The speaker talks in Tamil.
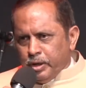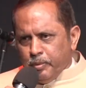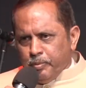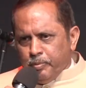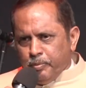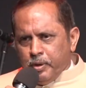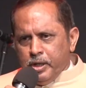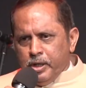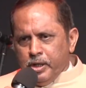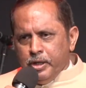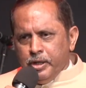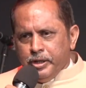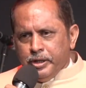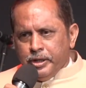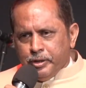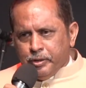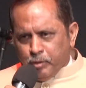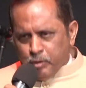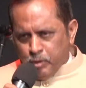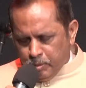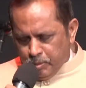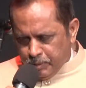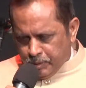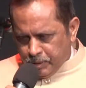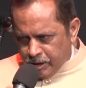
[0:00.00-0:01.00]
அந்த பிள்ளைகளை
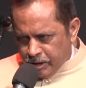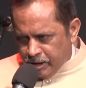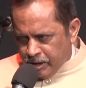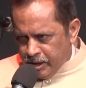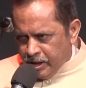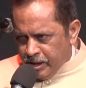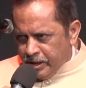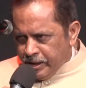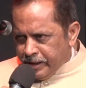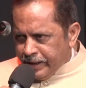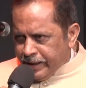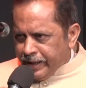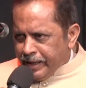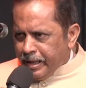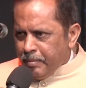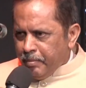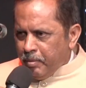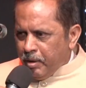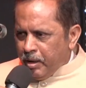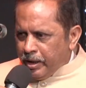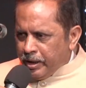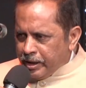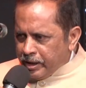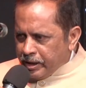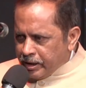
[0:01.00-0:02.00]
கூப்பிட்டு
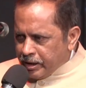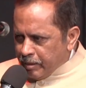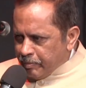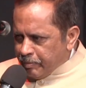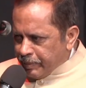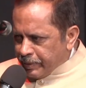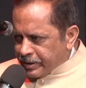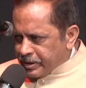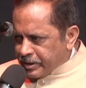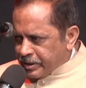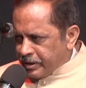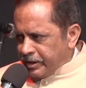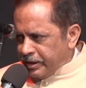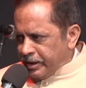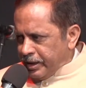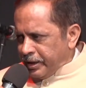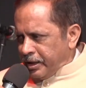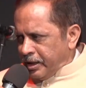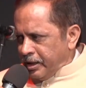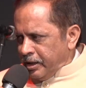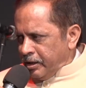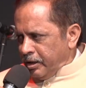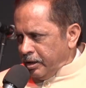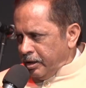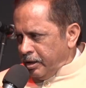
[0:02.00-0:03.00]
என்னம்மா இன்னைக்கு பிரசங்க
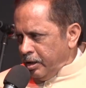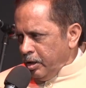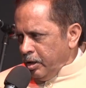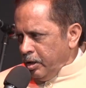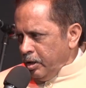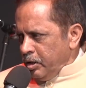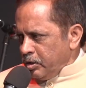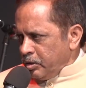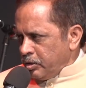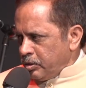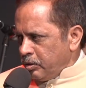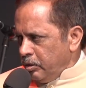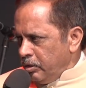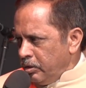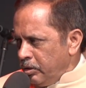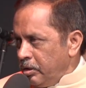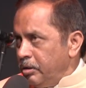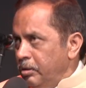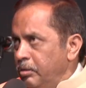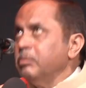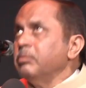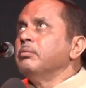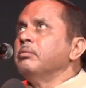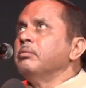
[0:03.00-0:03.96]
கேட்டீங்க சொல்லுங்க